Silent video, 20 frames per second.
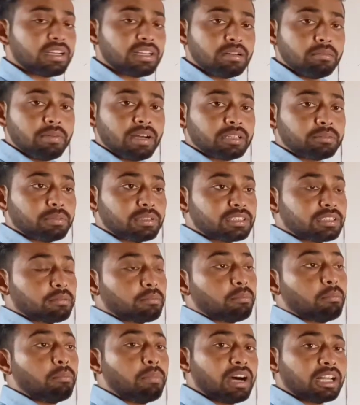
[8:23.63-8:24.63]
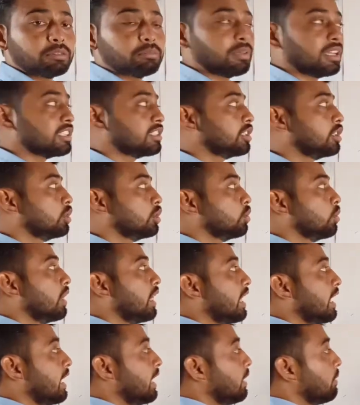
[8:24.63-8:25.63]
मैटर बात पैसे बात पैसे की तो
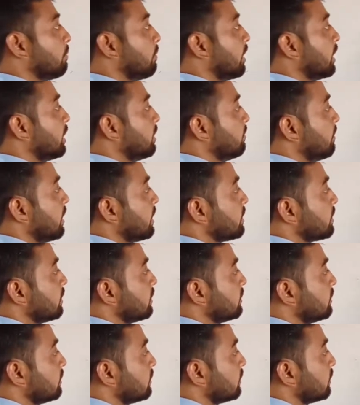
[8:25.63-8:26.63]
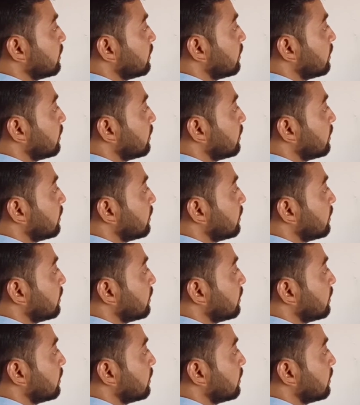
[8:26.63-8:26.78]
है मनी मैटर्स